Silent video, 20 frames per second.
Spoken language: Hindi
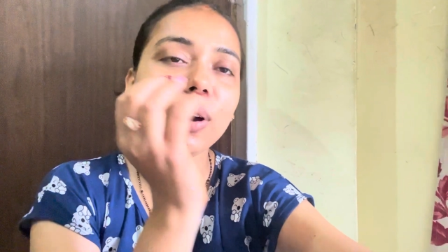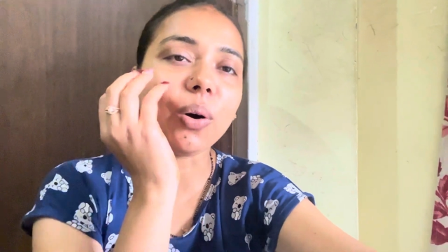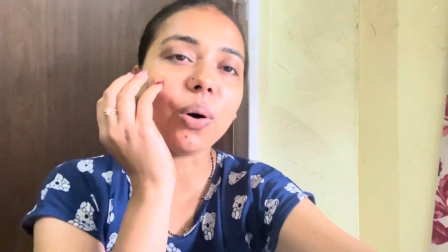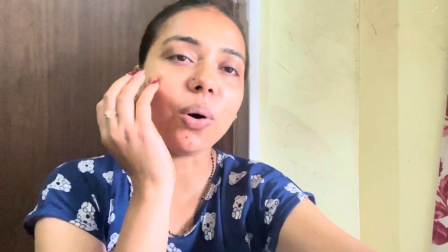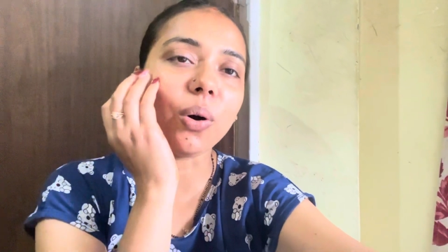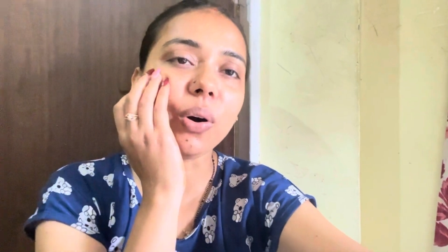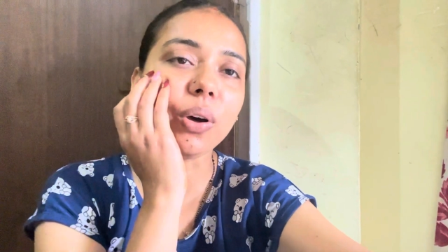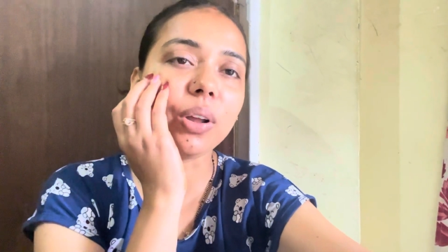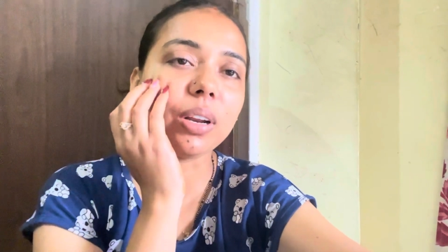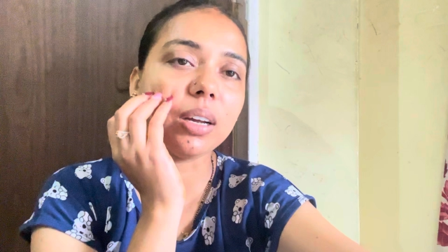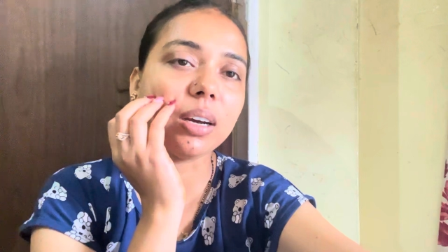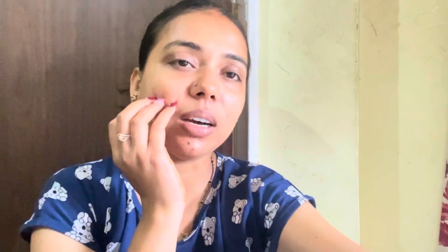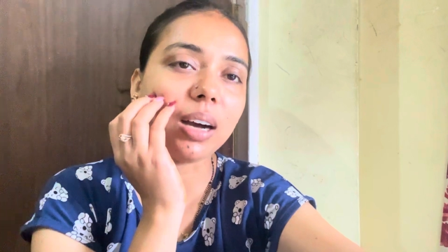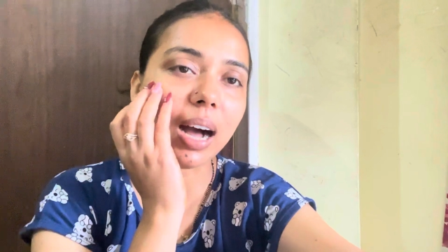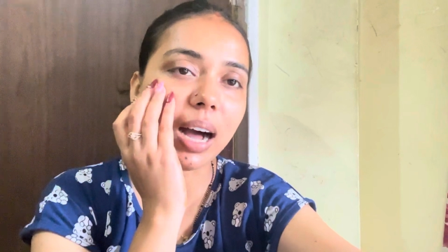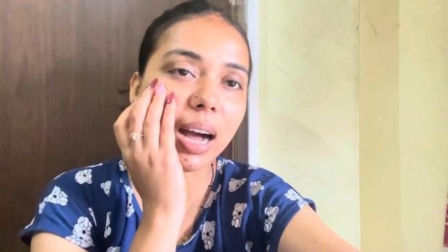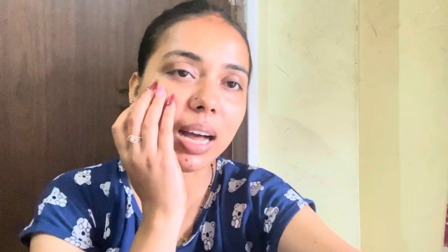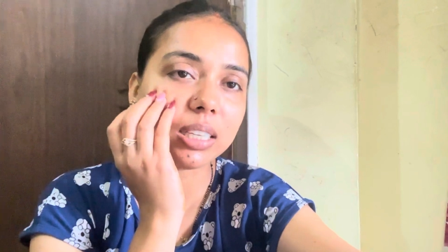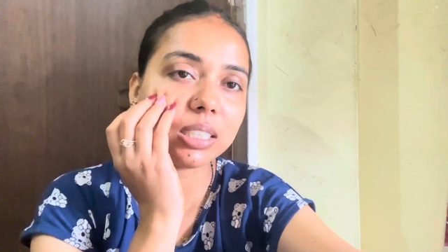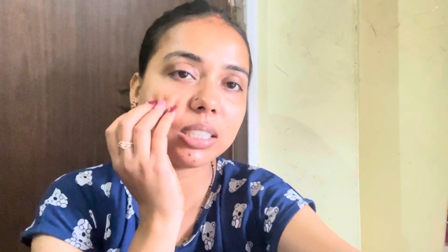और
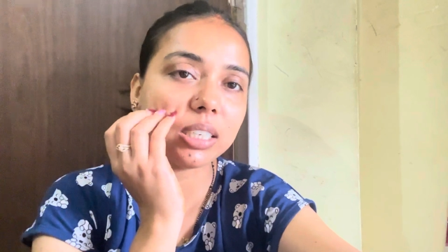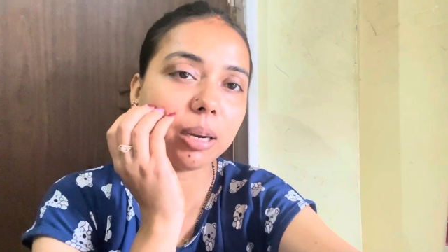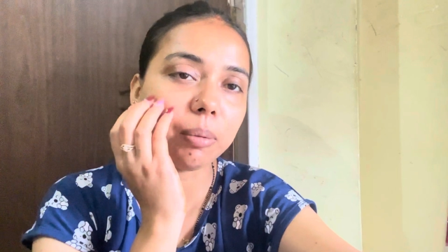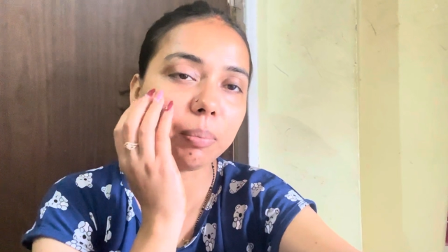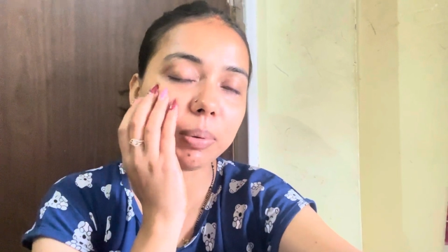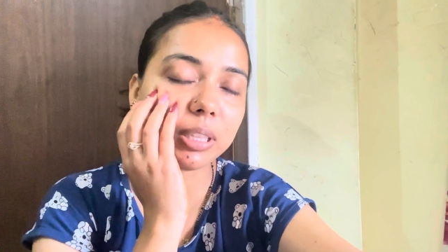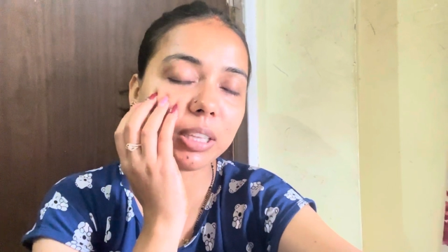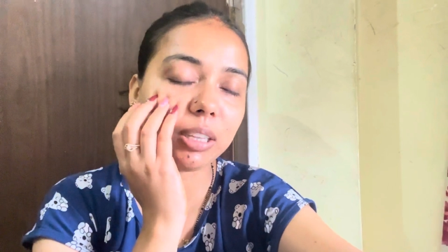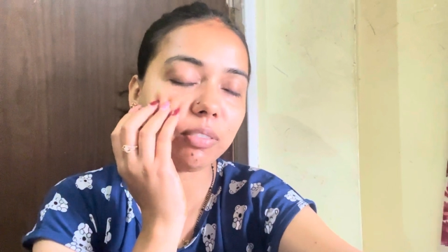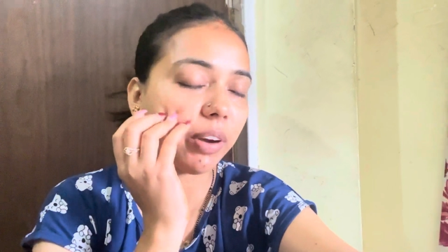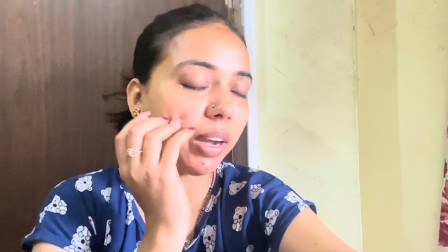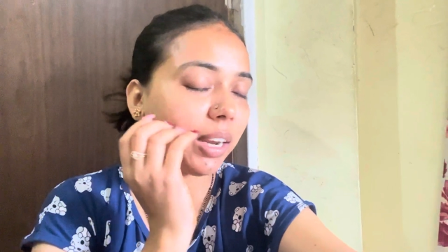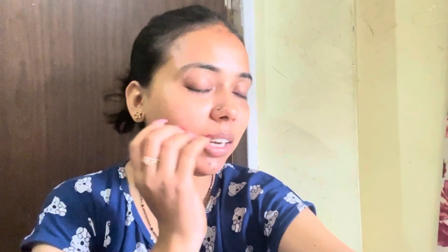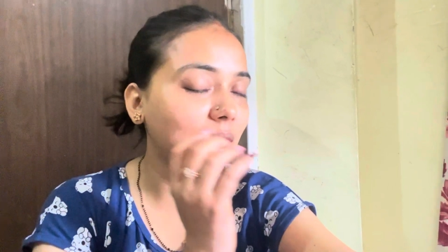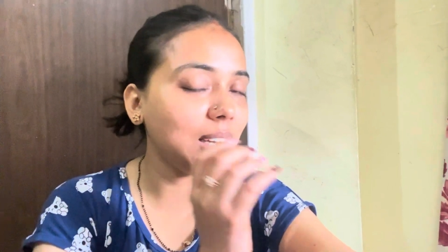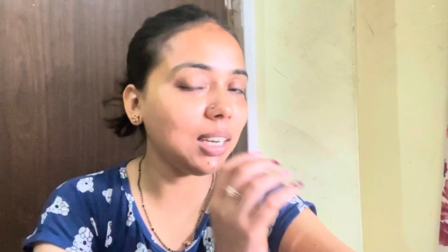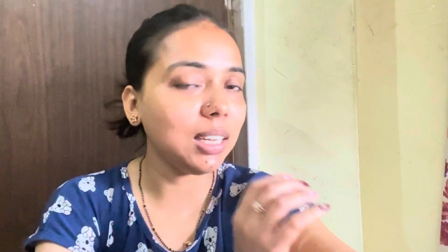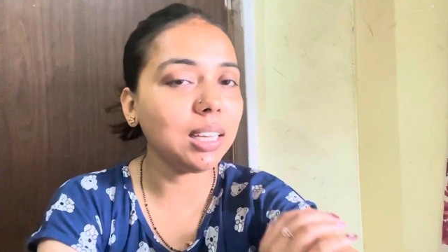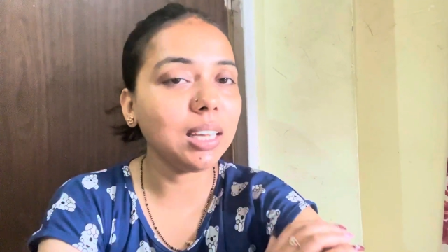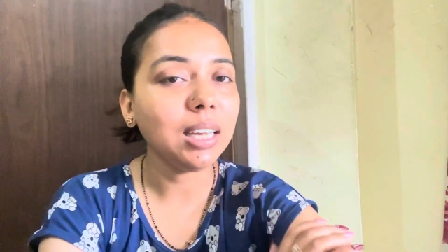आज गणपति
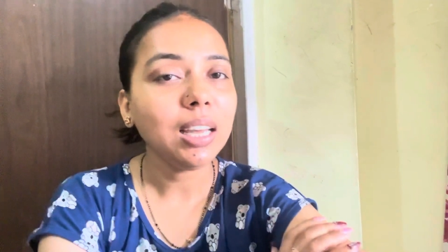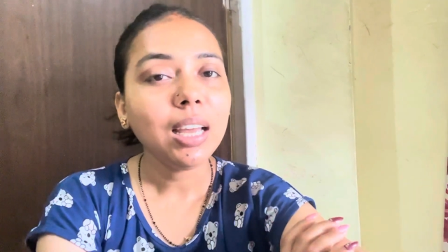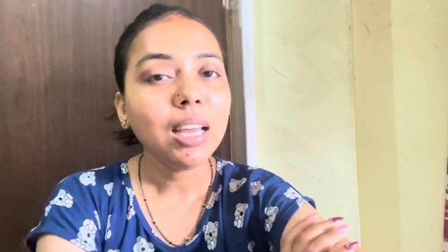फाइनली